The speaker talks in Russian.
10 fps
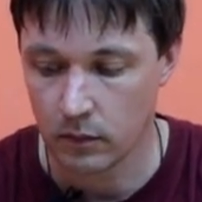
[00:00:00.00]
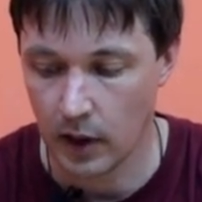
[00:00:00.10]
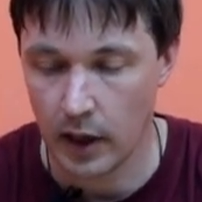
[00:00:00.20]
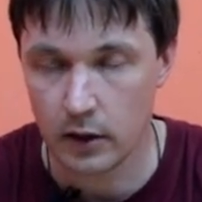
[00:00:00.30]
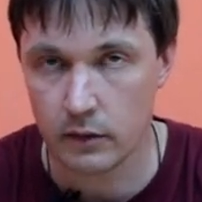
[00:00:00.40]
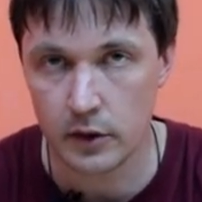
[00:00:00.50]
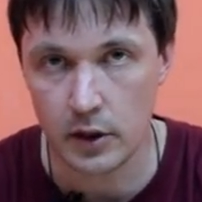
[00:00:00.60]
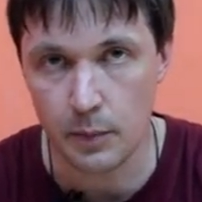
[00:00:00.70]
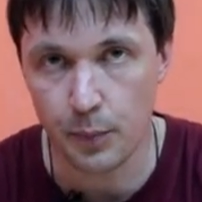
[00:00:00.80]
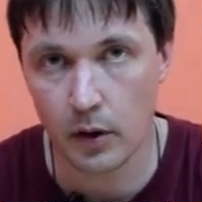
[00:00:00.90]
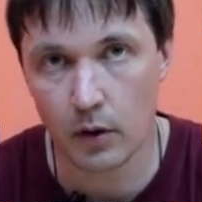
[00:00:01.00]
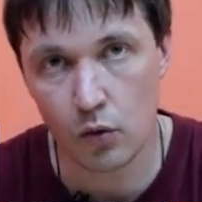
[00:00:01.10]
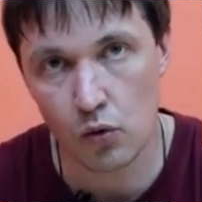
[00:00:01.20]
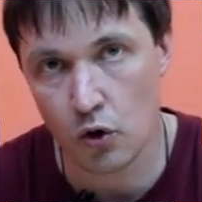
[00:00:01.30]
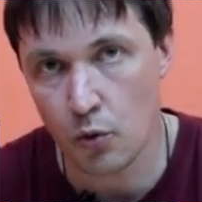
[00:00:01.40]
для этого типа
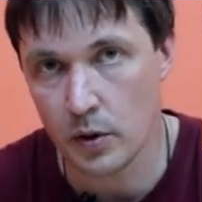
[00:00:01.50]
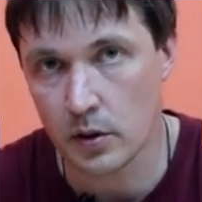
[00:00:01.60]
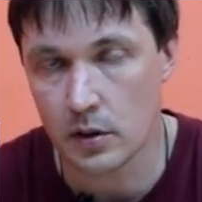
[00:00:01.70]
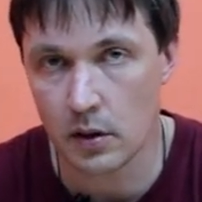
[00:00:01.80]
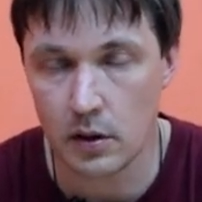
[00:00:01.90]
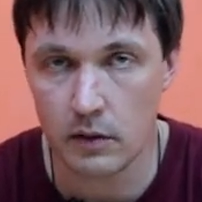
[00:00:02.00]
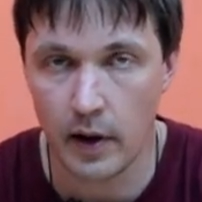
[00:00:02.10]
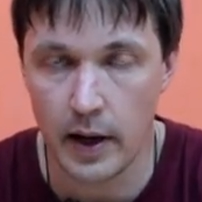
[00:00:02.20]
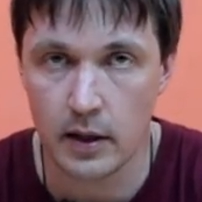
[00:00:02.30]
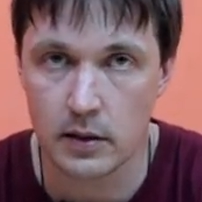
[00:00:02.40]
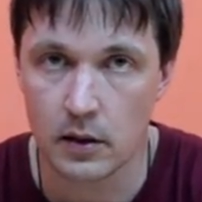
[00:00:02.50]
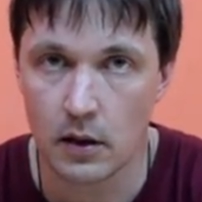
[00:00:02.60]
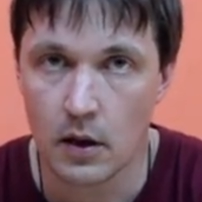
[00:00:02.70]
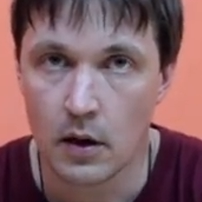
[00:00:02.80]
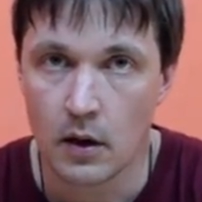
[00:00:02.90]
у Робинсона
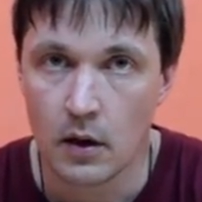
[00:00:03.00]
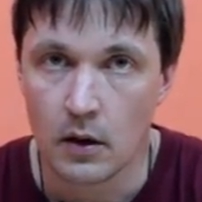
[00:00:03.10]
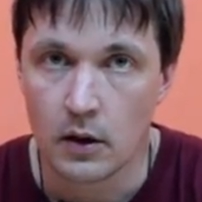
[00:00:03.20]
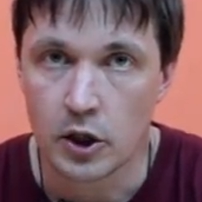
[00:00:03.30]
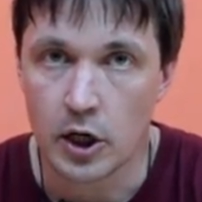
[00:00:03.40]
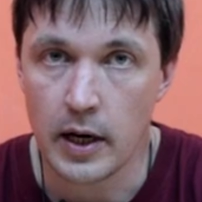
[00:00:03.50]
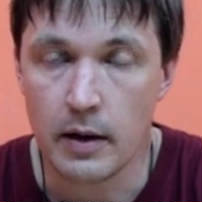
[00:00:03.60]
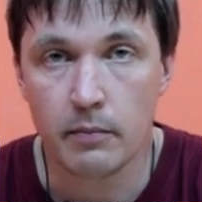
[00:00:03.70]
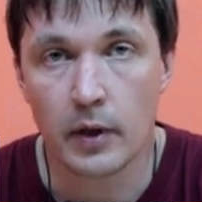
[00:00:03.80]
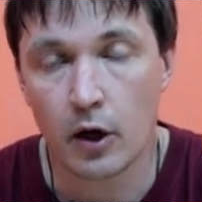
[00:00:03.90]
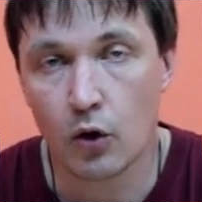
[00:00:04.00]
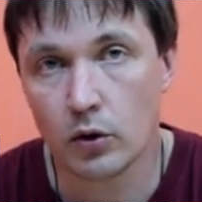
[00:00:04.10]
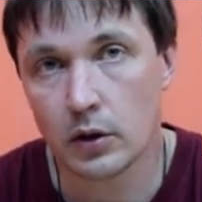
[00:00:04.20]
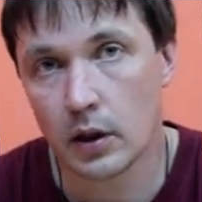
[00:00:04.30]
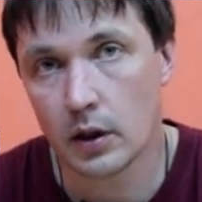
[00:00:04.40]
является
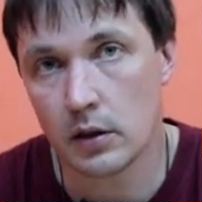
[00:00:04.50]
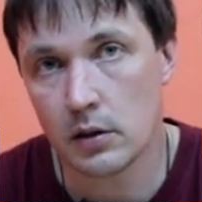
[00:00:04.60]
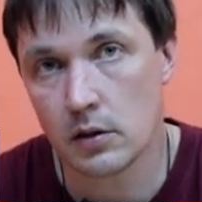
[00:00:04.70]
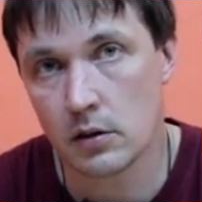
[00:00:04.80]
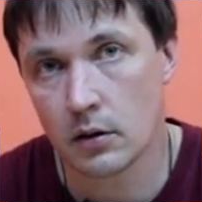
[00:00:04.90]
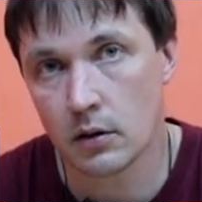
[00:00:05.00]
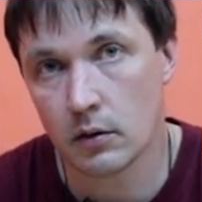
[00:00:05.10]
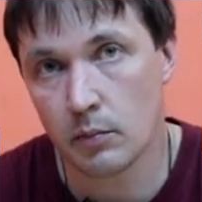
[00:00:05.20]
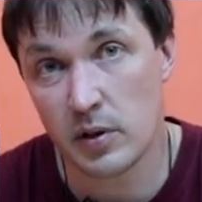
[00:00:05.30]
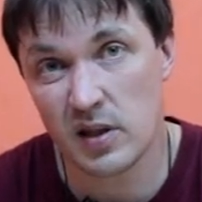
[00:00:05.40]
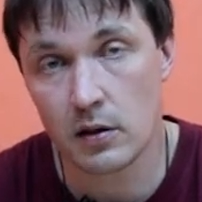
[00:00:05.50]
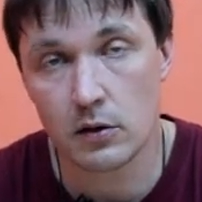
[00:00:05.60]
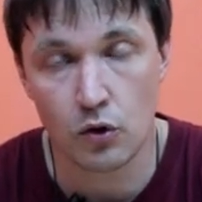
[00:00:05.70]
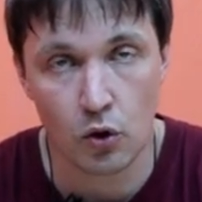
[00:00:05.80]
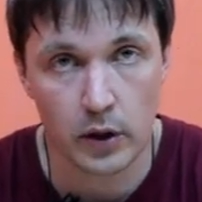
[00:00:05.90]
шлем-находка из э,
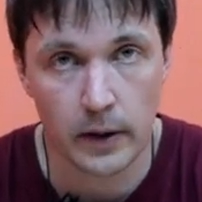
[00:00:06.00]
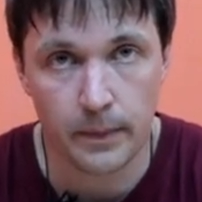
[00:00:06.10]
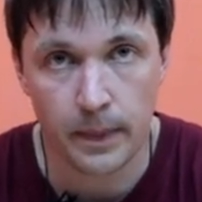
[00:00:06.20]
Бизансона.